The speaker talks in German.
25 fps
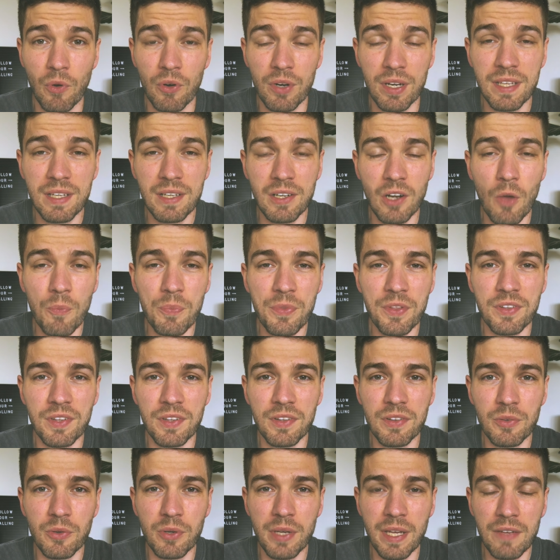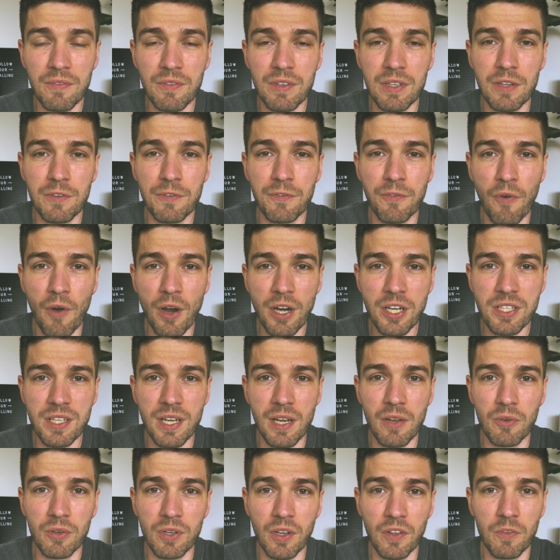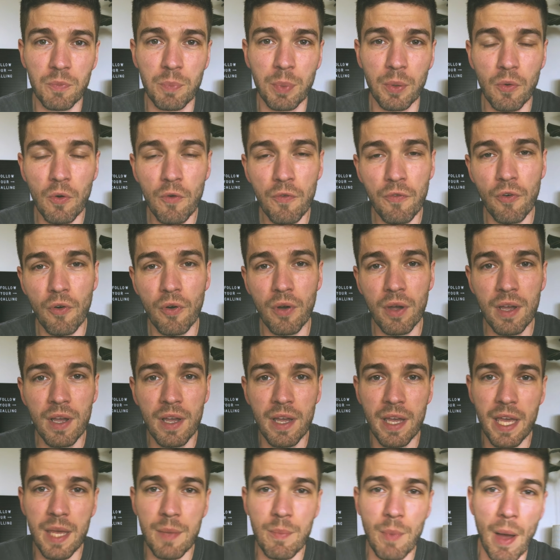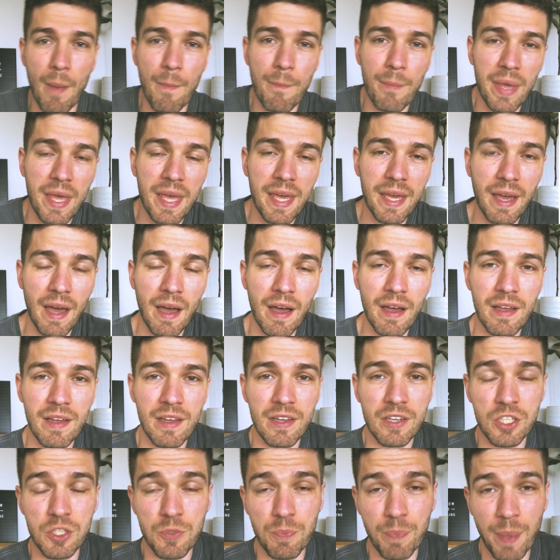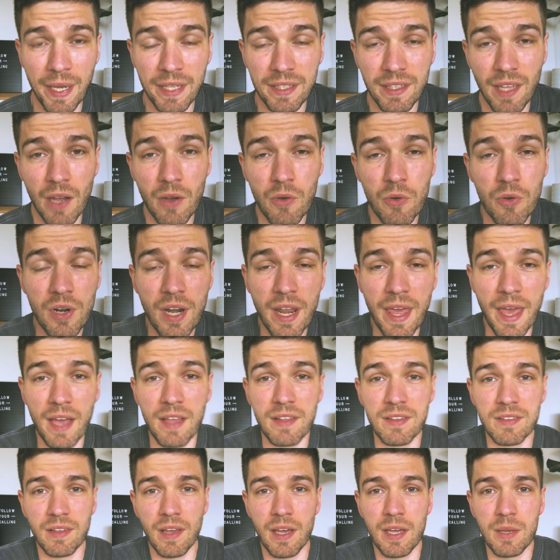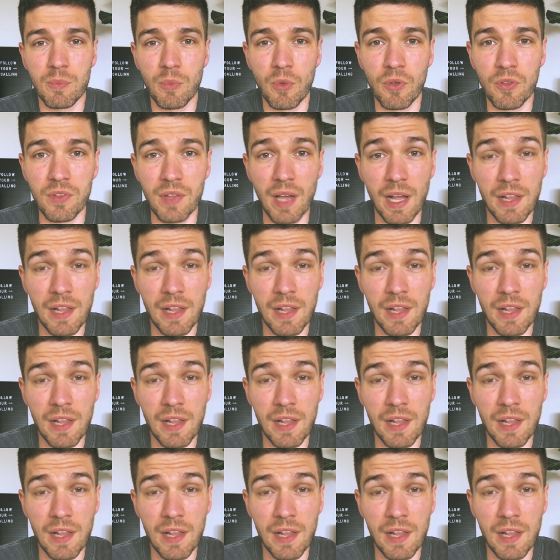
Und ich glaube, das ist so irgendwie die Vorstellung, dass Berufung immer mega spektakulär sein muss.